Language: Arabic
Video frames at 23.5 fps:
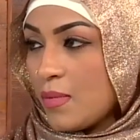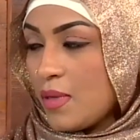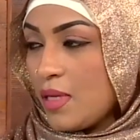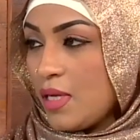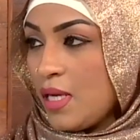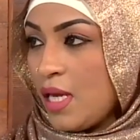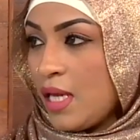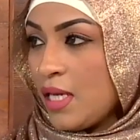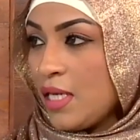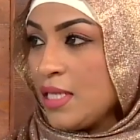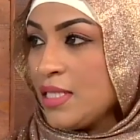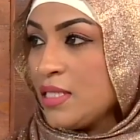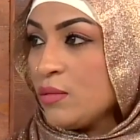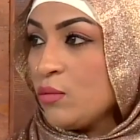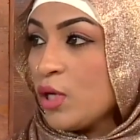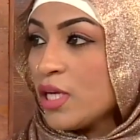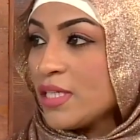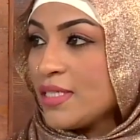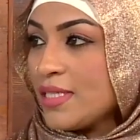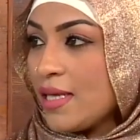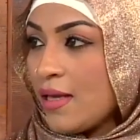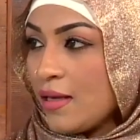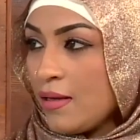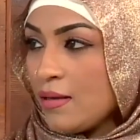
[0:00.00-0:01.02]
يعني انت
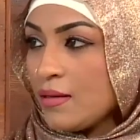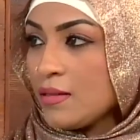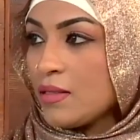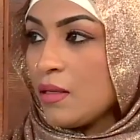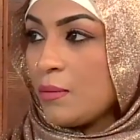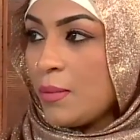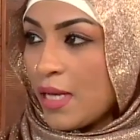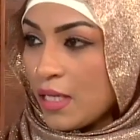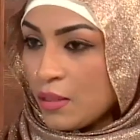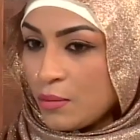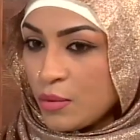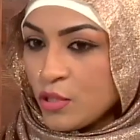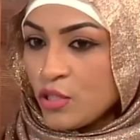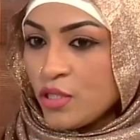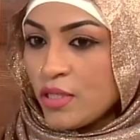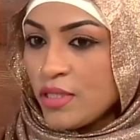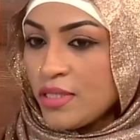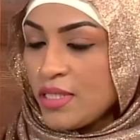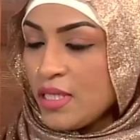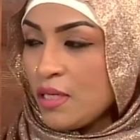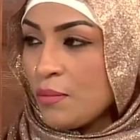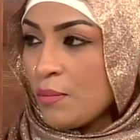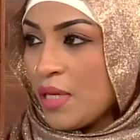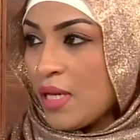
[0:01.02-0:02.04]
ممكن تغيري طبيعه
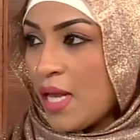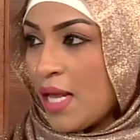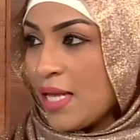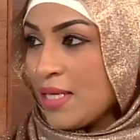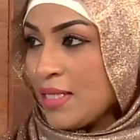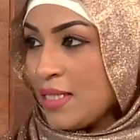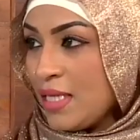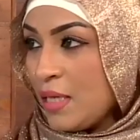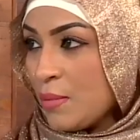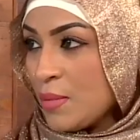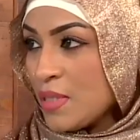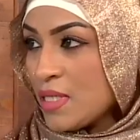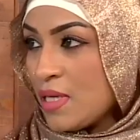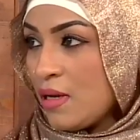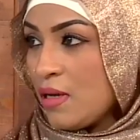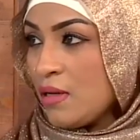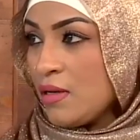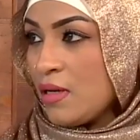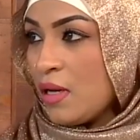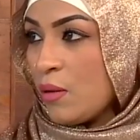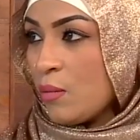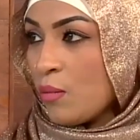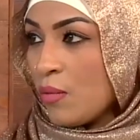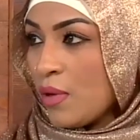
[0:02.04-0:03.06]
بشرتك من عاديه
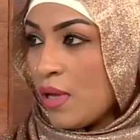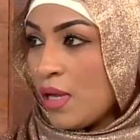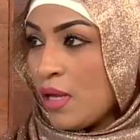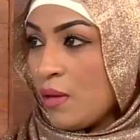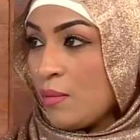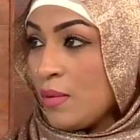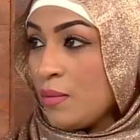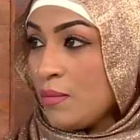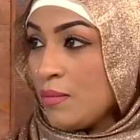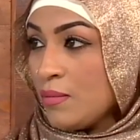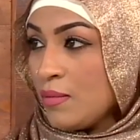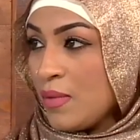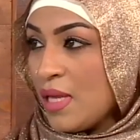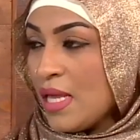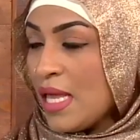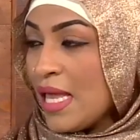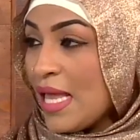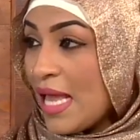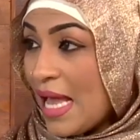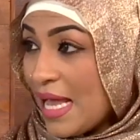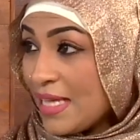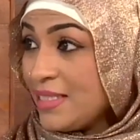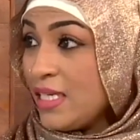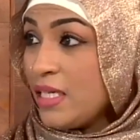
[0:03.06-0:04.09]
مثلا آه، من
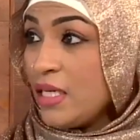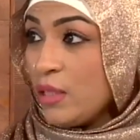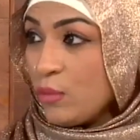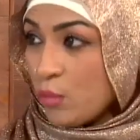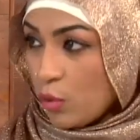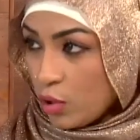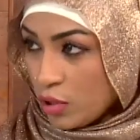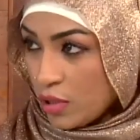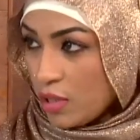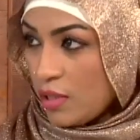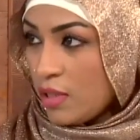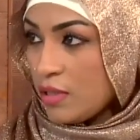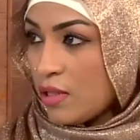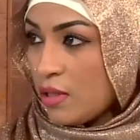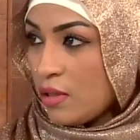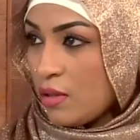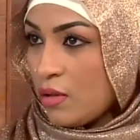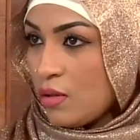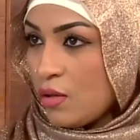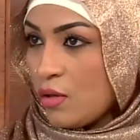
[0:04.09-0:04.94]
عاديه لمختلطه